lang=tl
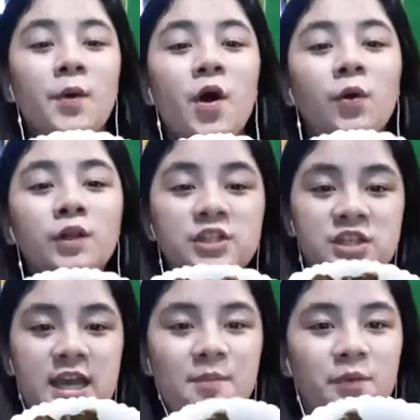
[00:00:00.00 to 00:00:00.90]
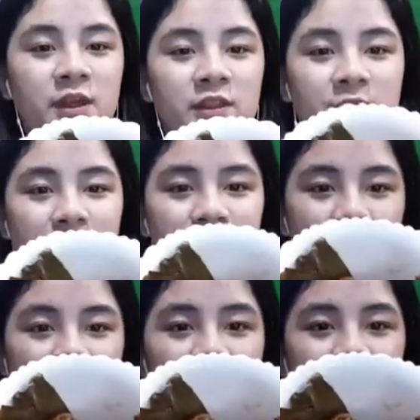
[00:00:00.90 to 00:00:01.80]
po, whole chicken po ito.
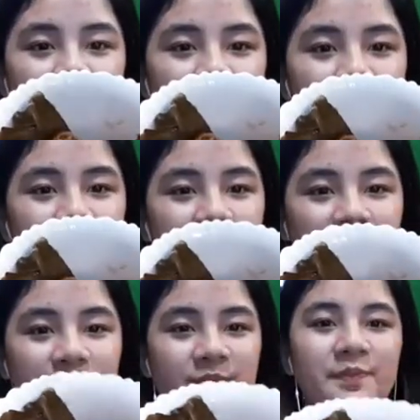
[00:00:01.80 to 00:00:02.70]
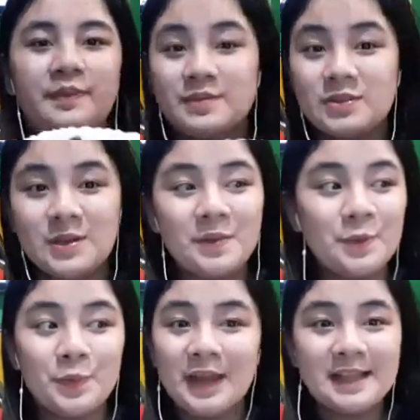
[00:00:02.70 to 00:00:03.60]
Ayan. So, tikman
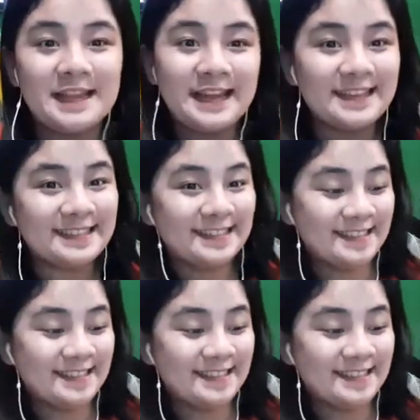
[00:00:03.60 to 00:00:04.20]
na po natin, guys.